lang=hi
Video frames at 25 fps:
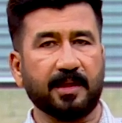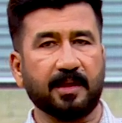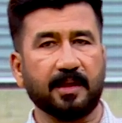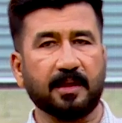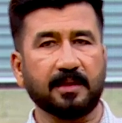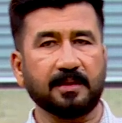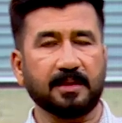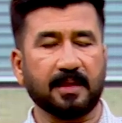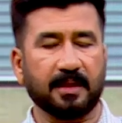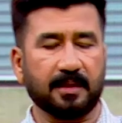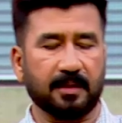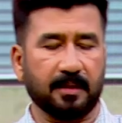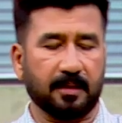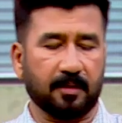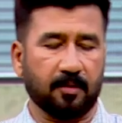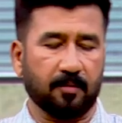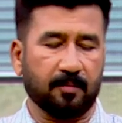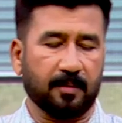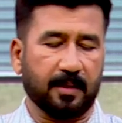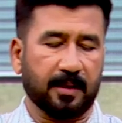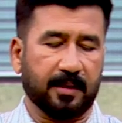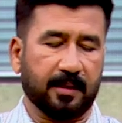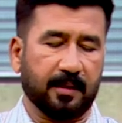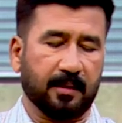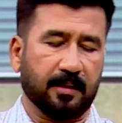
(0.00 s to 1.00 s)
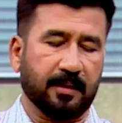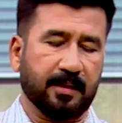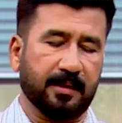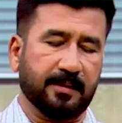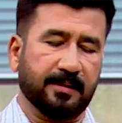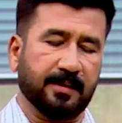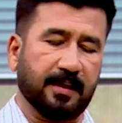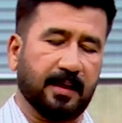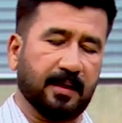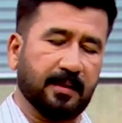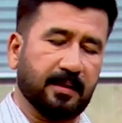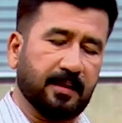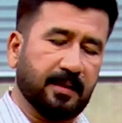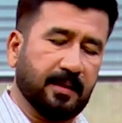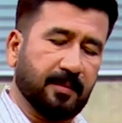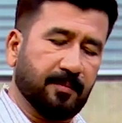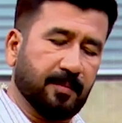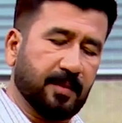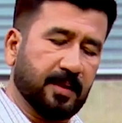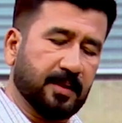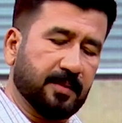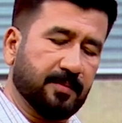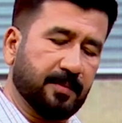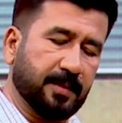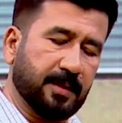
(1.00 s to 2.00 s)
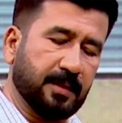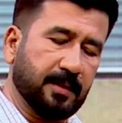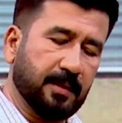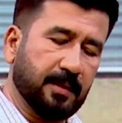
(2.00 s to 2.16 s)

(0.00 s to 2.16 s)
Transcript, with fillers: गल जाता है तो मटर के साथ ही हमने इसमें